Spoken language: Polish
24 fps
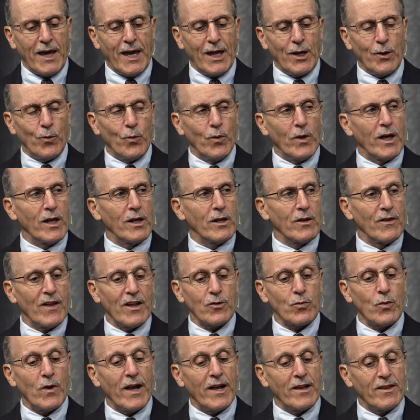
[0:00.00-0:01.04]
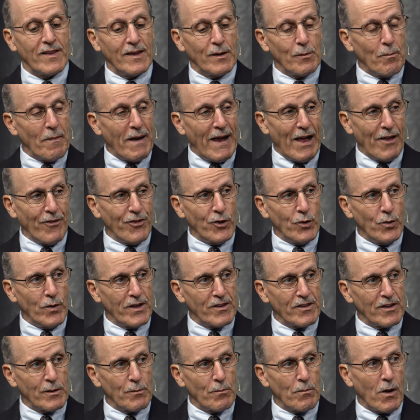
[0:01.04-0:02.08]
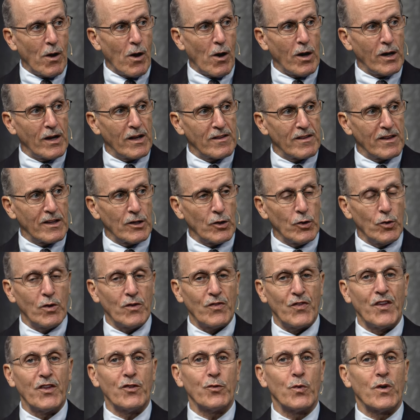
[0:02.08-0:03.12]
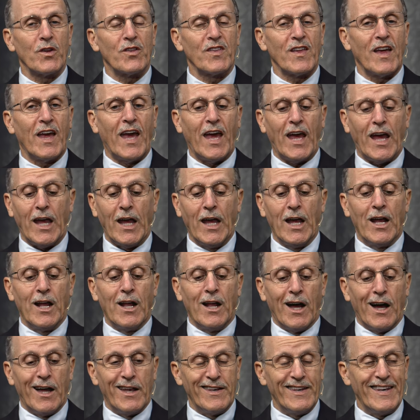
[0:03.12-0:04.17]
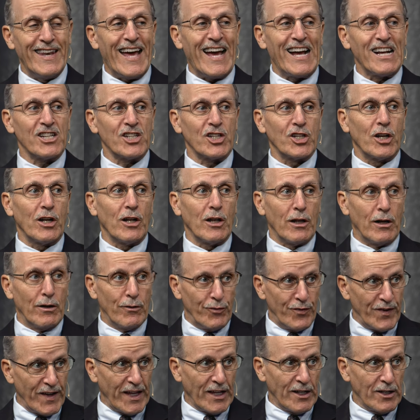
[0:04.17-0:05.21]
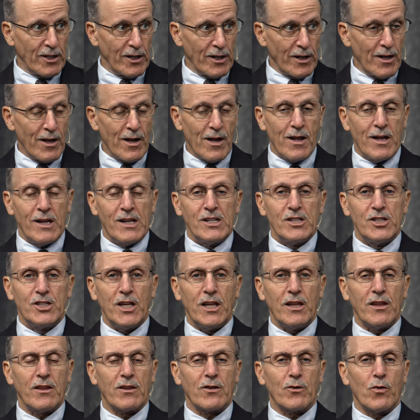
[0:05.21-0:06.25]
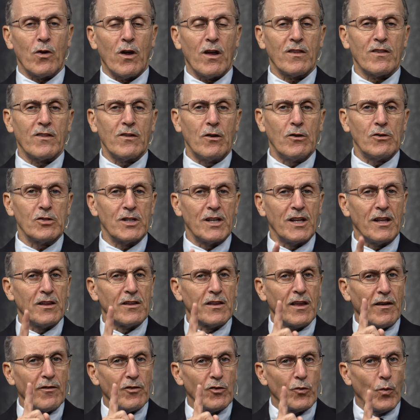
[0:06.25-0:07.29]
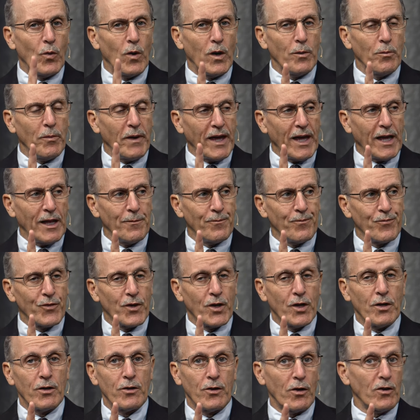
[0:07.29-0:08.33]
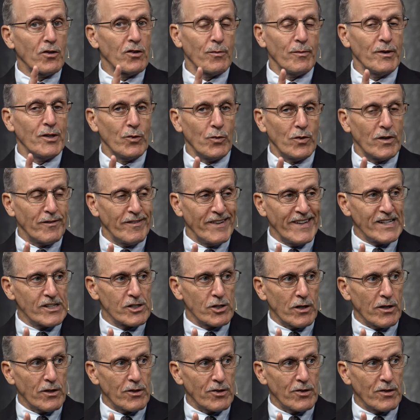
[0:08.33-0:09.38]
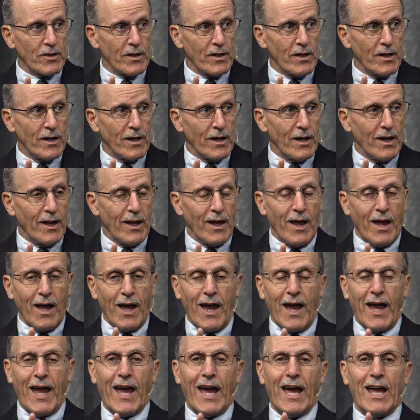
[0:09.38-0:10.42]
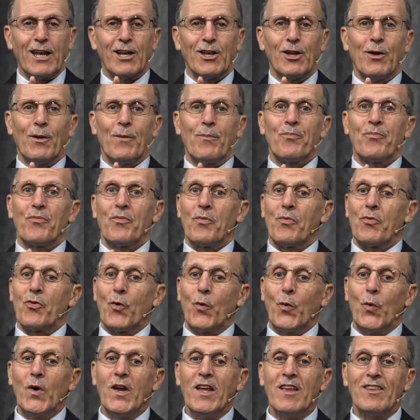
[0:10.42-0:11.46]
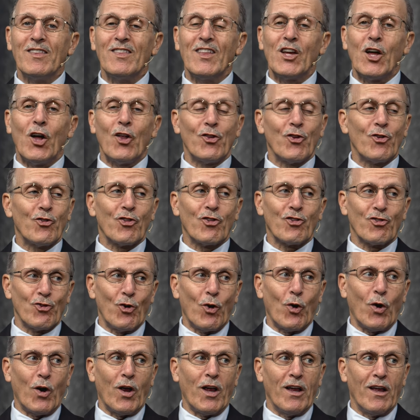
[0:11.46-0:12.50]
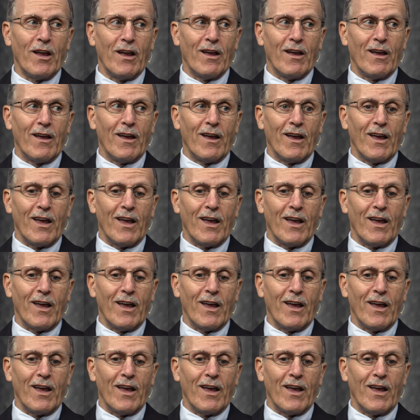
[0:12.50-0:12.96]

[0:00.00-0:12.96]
była wydarzeniem ogólnonarodowym. Jezus przepłynął ocean i uratował jednego człowieka, czyniąc go ewangelistą. Wszyscy poznali tę historię, ponieważ pasterze świń Demony myślały, zniszczymy